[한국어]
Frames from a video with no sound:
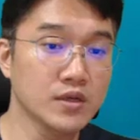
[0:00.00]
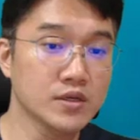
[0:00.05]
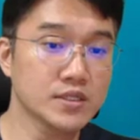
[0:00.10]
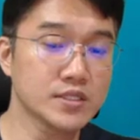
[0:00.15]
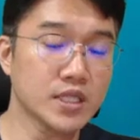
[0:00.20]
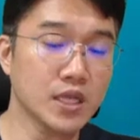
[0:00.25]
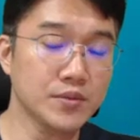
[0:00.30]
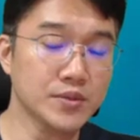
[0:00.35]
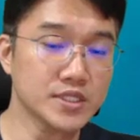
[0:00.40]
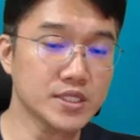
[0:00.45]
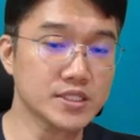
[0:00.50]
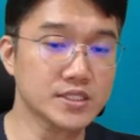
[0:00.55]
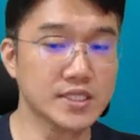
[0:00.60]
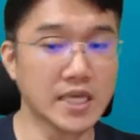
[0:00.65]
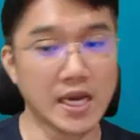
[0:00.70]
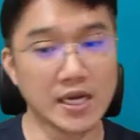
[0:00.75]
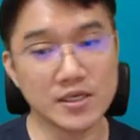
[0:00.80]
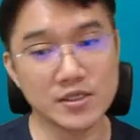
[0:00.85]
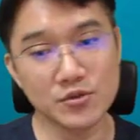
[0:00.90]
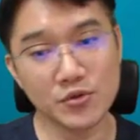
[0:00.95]
그 다음에 이제
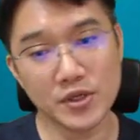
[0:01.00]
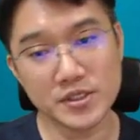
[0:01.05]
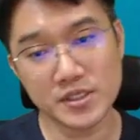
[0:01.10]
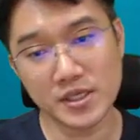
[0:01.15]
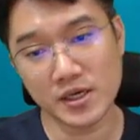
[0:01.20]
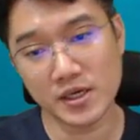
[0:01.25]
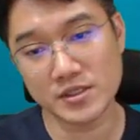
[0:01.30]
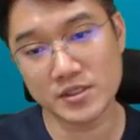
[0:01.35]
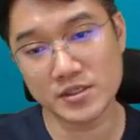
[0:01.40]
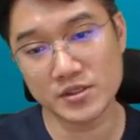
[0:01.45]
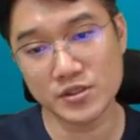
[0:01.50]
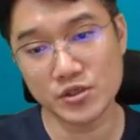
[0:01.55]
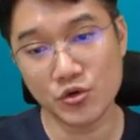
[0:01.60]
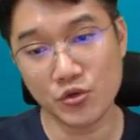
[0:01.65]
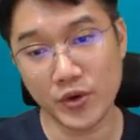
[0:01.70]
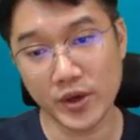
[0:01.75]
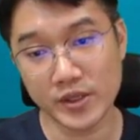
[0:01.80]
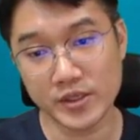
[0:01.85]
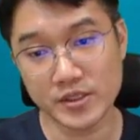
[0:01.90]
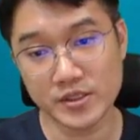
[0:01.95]
작은 회사 같은
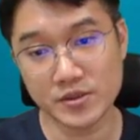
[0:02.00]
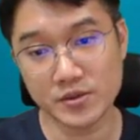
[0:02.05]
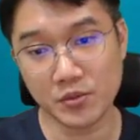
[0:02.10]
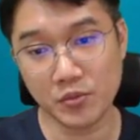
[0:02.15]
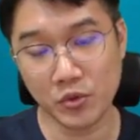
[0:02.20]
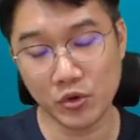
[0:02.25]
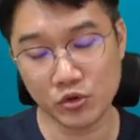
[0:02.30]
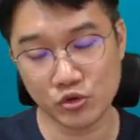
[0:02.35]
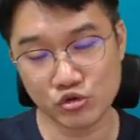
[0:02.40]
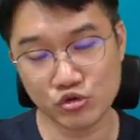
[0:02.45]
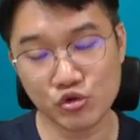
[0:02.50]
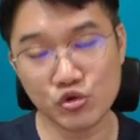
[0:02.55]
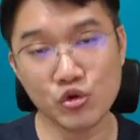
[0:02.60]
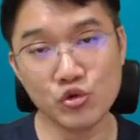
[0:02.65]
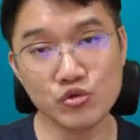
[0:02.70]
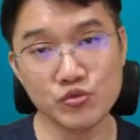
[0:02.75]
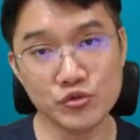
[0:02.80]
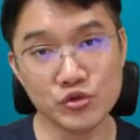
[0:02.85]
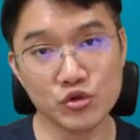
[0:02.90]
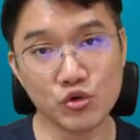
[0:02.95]
경우에는 뭐
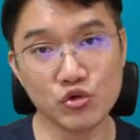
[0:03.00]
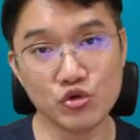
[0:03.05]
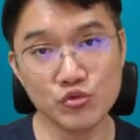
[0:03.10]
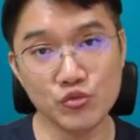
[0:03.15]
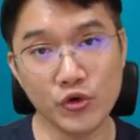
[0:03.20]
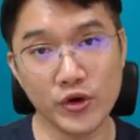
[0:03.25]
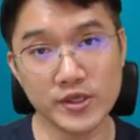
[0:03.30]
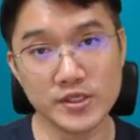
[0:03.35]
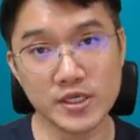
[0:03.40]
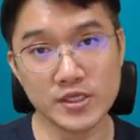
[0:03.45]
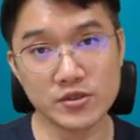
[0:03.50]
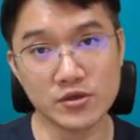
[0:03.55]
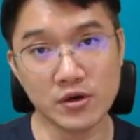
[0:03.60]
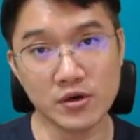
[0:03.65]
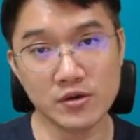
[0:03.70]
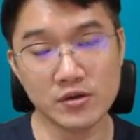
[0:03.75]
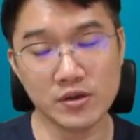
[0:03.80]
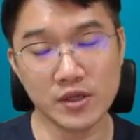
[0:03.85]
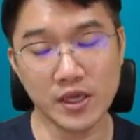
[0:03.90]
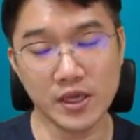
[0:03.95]
소규모, 소규모
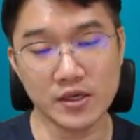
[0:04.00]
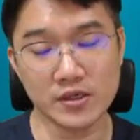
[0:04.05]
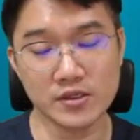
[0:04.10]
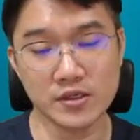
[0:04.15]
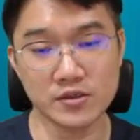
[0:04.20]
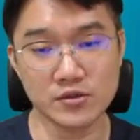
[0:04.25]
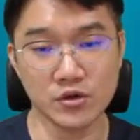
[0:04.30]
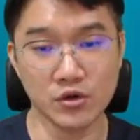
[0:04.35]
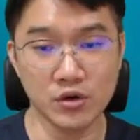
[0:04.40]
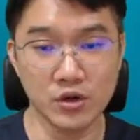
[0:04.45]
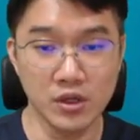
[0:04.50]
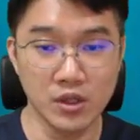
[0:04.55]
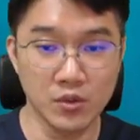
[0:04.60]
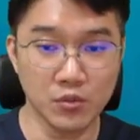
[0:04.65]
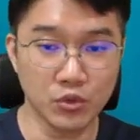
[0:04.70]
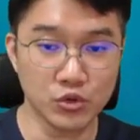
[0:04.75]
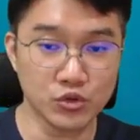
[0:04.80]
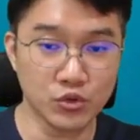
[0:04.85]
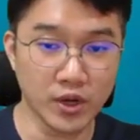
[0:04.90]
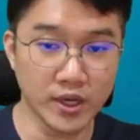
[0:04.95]
회사죠 예, 그래서
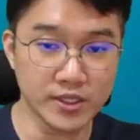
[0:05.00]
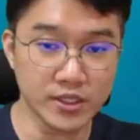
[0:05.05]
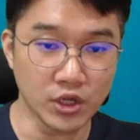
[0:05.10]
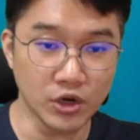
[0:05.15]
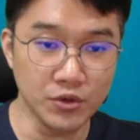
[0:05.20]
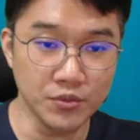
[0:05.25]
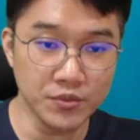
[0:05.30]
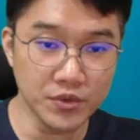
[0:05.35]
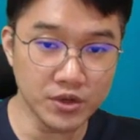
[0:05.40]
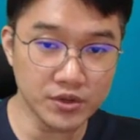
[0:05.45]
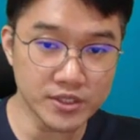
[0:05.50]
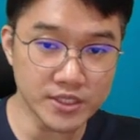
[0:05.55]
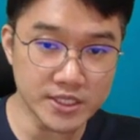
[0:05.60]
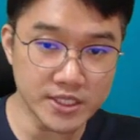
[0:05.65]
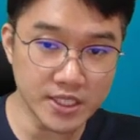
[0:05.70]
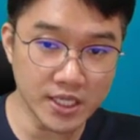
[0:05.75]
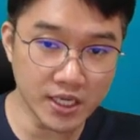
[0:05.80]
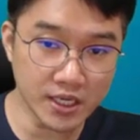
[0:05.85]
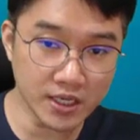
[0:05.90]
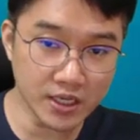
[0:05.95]
보통 한 10명
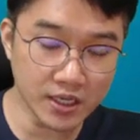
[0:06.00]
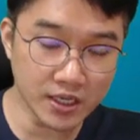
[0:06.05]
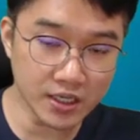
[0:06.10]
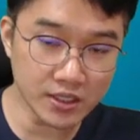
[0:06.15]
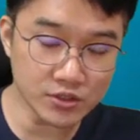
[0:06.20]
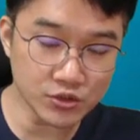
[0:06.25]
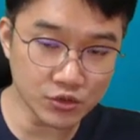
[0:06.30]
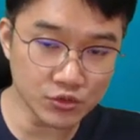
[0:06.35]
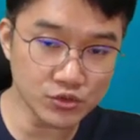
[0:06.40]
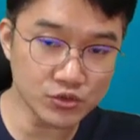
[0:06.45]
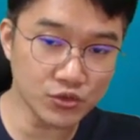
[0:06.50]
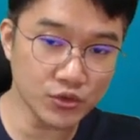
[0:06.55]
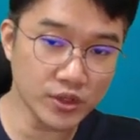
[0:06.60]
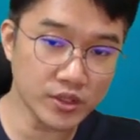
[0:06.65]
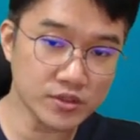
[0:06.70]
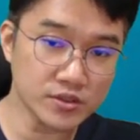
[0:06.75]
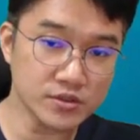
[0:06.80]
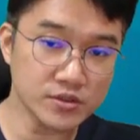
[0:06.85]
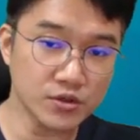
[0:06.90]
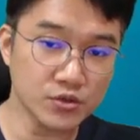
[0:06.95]
이하
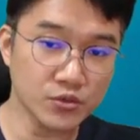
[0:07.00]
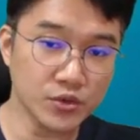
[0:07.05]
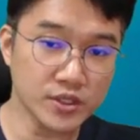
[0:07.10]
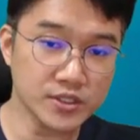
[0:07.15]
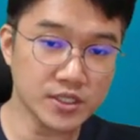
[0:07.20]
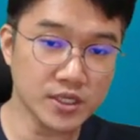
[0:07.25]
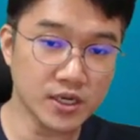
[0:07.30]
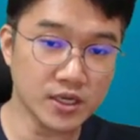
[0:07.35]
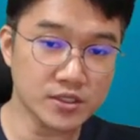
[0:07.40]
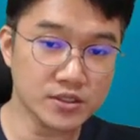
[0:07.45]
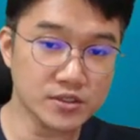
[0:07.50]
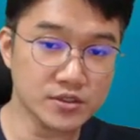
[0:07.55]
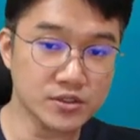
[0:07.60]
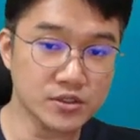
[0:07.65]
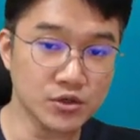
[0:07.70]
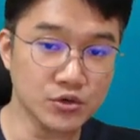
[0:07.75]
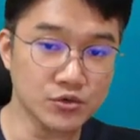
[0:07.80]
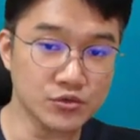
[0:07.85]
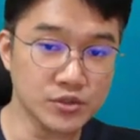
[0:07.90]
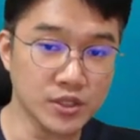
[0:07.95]
정도의 그런 회사 같은
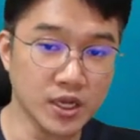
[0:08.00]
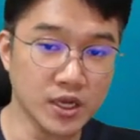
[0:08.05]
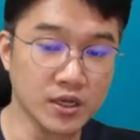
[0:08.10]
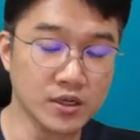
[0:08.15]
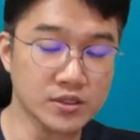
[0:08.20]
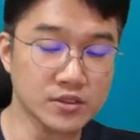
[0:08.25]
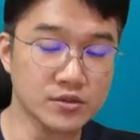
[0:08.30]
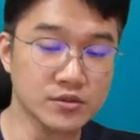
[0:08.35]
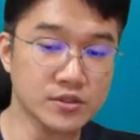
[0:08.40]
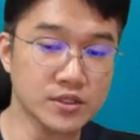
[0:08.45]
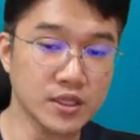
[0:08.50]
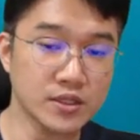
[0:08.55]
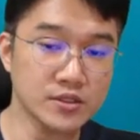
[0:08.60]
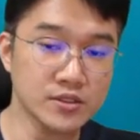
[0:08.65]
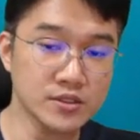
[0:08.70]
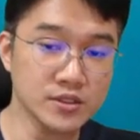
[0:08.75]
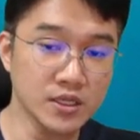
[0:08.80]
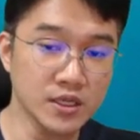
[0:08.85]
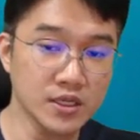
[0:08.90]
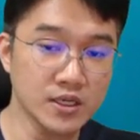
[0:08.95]
경우나 그런
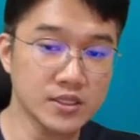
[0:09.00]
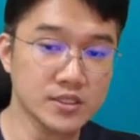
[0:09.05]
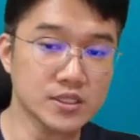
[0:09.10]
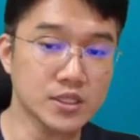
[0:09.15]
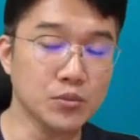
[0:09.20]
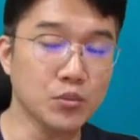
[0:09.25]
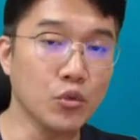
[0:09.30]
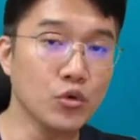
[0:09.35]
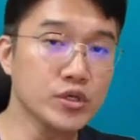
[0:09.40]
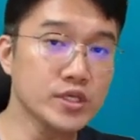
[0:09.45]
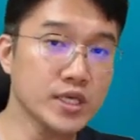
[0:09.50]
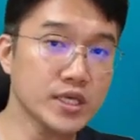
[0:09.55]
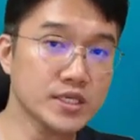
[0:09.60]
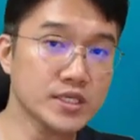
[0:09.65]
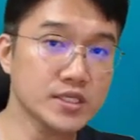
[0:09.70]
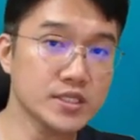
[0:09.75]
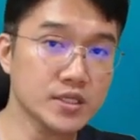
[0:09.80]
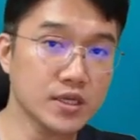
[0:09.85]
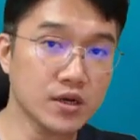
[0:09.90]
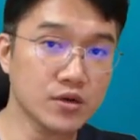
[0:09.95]
데는 이제
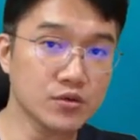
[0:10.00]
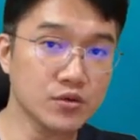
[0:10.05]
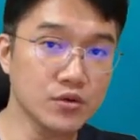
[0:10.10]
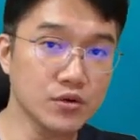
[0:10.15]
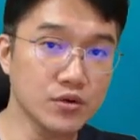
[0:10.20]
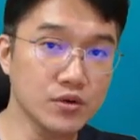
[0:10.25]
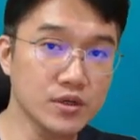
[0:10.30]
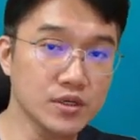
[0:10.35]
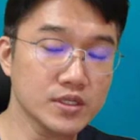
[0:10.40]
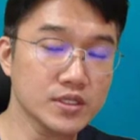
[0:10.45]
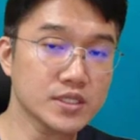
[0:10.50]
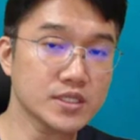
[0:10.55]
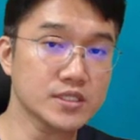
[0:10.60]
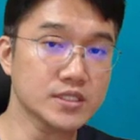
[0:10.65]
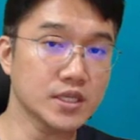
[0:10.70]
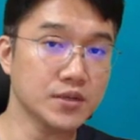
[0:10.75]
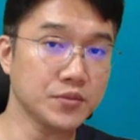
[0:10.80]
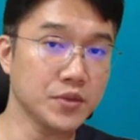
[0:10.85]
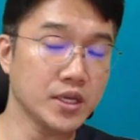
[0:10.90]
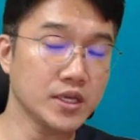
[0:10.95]
모이킹하고 그
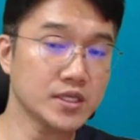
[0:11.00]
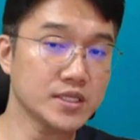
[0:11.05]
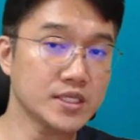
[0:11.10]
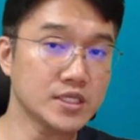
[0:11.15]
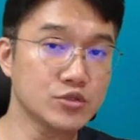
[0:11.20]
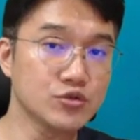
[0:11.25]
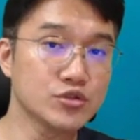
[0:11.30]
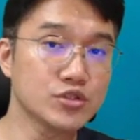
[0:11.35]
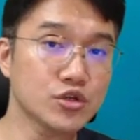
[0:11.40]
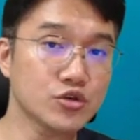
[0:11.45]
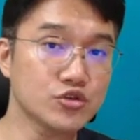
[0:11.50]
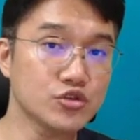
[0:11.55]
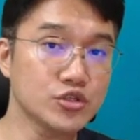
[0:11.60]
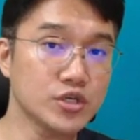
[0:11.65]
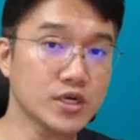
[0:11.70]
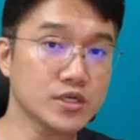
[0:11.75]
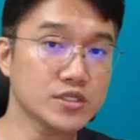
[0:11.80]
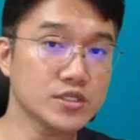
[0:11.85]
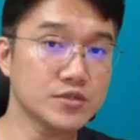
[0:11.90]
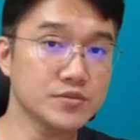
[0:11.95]
다음에 기술적
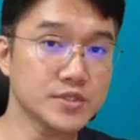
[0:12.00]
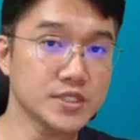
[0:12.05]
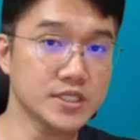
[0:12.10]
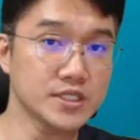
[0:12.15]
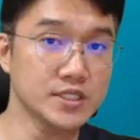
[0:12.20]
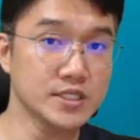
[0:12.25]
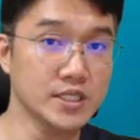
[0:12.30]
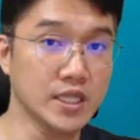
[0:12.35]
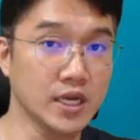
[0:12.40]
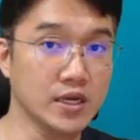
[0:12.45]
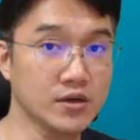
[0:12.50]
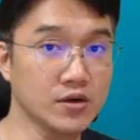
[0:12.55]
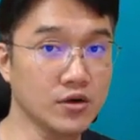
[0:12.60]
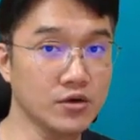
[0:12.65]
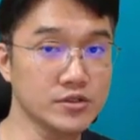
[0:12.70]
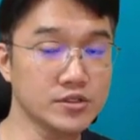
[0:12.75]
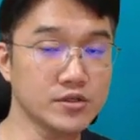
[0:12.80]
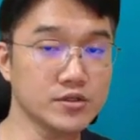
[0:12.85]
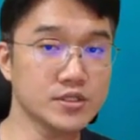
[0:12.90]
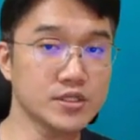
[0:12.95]
취약점 진단
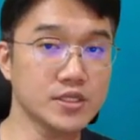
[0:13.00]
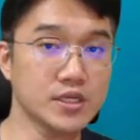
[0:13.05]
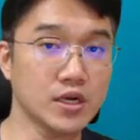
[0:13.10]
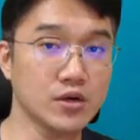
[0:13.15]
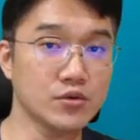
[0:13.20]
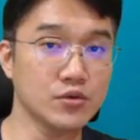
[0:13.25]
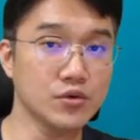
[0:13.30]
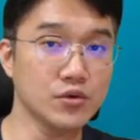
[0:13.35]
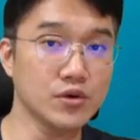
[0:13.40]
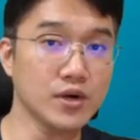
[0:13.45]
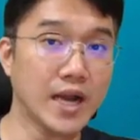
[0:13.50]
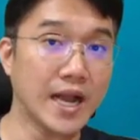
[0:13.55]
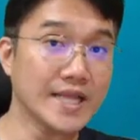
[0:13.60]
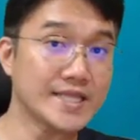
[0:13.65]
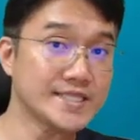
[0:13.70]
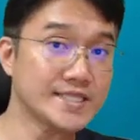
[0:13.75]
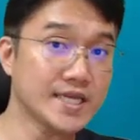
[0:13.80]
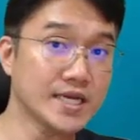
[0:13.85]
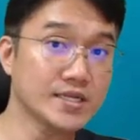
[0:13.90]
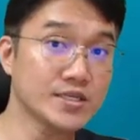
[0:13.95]
컨설팅하고
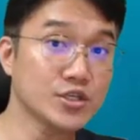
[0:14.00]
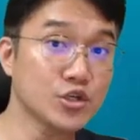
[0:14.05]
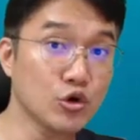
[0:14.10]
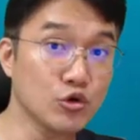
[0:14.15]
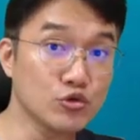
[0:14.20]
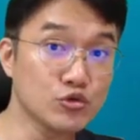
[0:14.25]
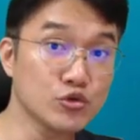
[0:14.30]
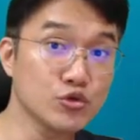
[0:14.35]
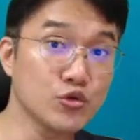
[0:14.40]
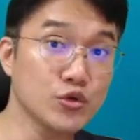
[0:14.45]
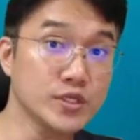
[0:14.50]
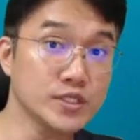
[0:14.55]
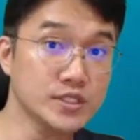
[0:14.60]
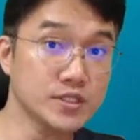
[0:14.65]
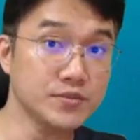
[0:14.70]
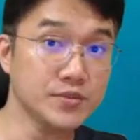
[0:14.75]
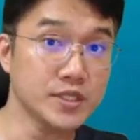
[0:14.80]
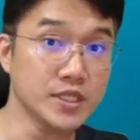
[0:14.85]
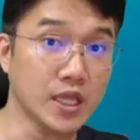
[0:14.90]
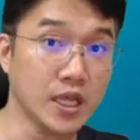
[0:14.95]
같이 하는 경우들도
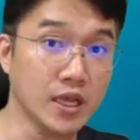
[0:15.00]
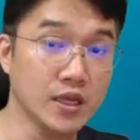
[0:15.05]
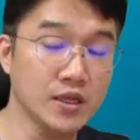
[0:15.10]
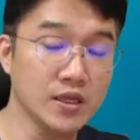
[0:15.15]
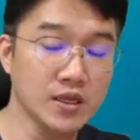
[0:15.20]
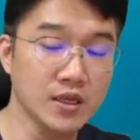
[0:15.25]
있습니다